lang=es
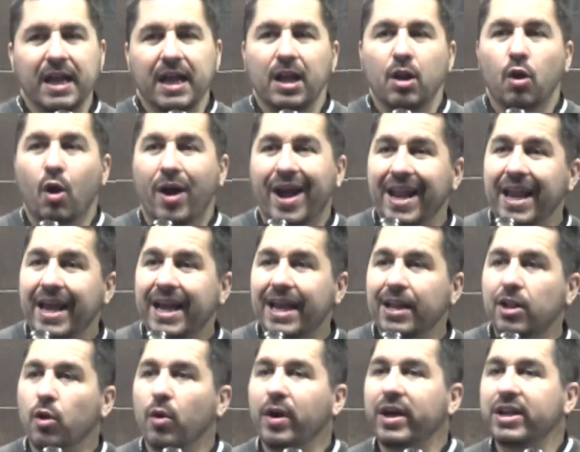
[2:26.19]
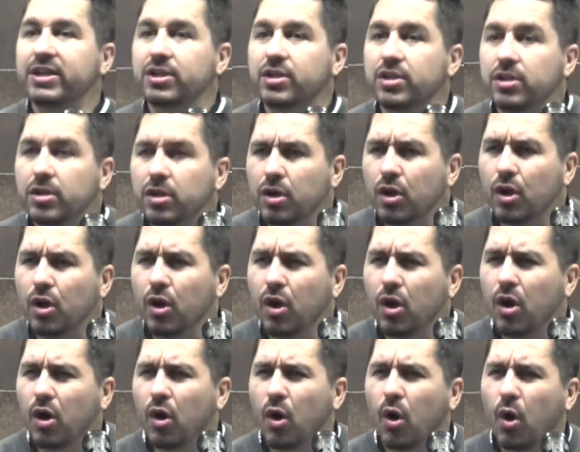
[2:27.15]
Lo que le quitó es
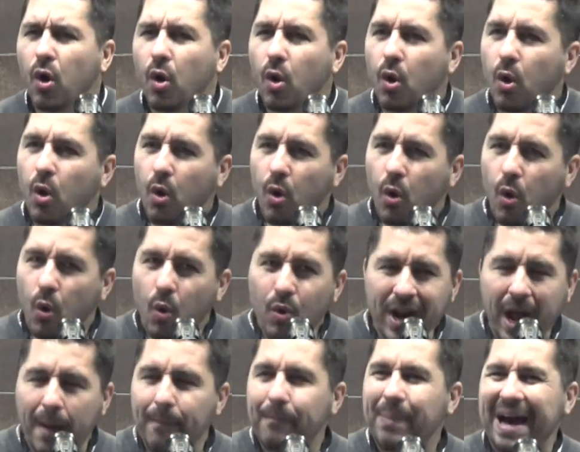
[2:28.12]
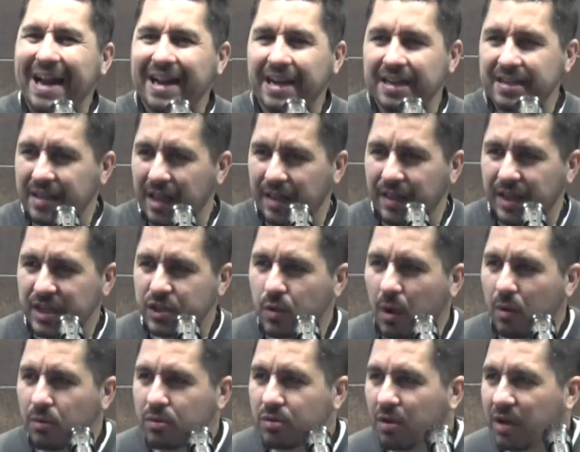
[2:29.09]
una parte de su
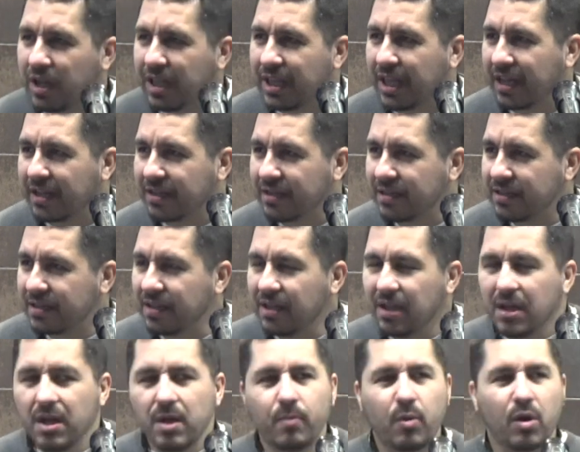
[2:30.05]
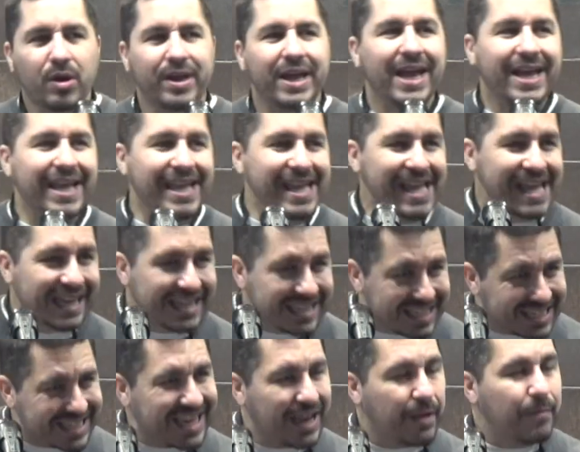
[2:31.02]
autoridad, porque quien
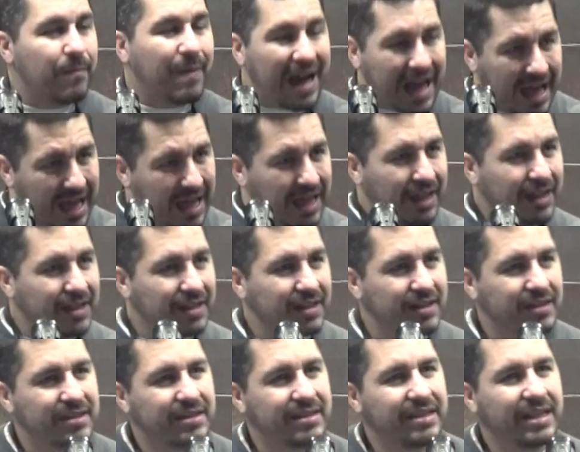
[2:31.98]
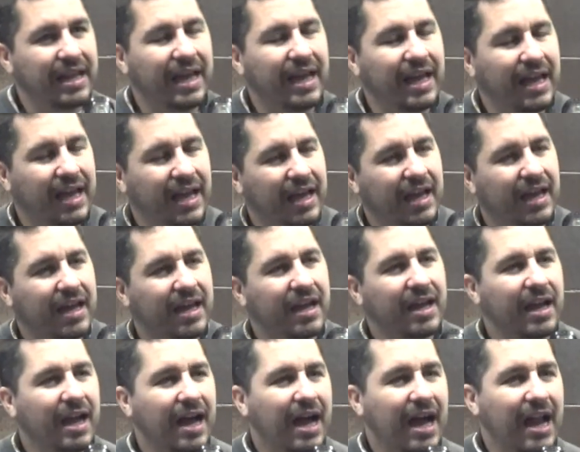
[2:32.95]
se va de
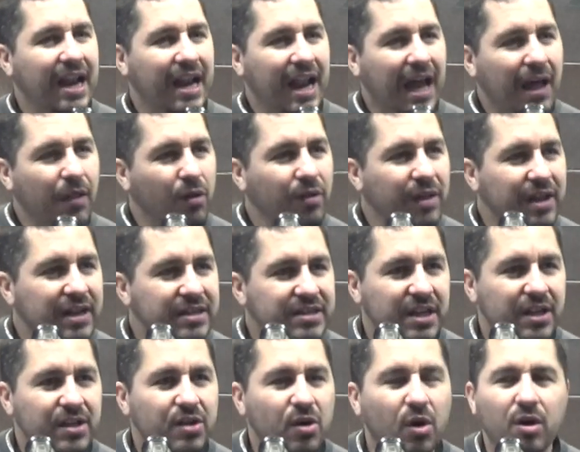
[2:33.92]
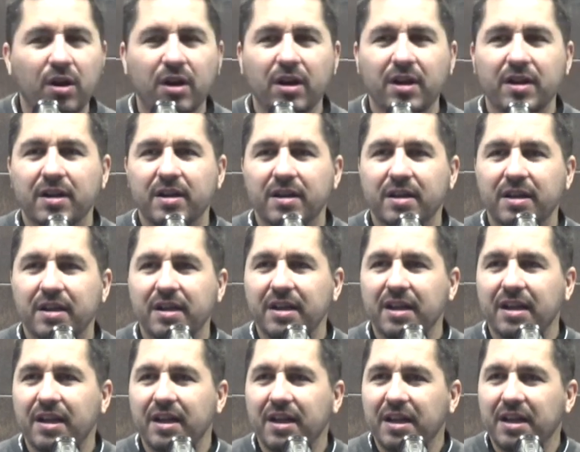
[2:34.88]
al lado del Señor
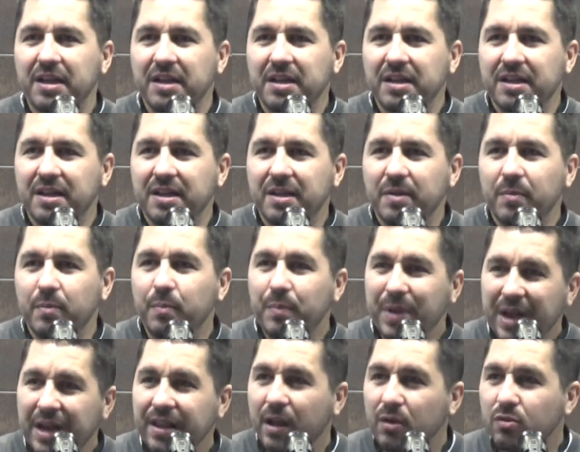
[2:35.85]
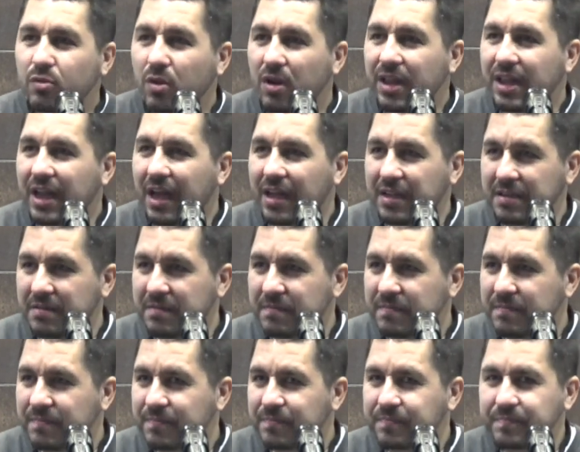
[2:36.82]
pierde autoridad.
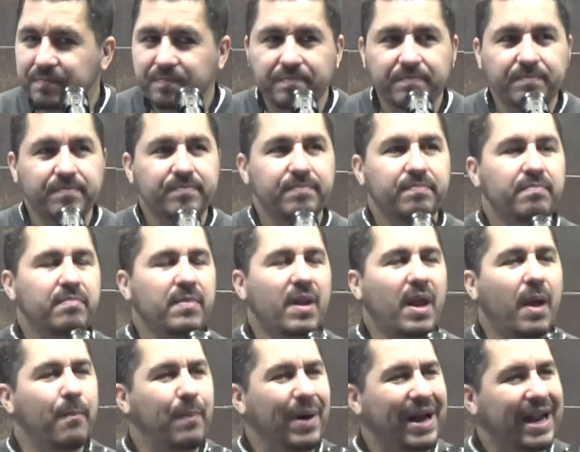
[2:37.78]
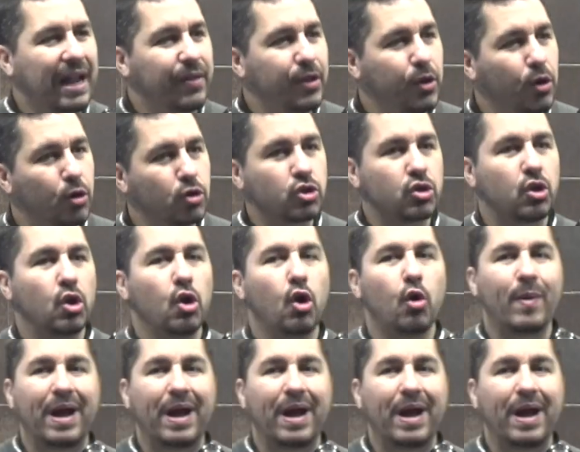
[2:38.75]
Para Dios lo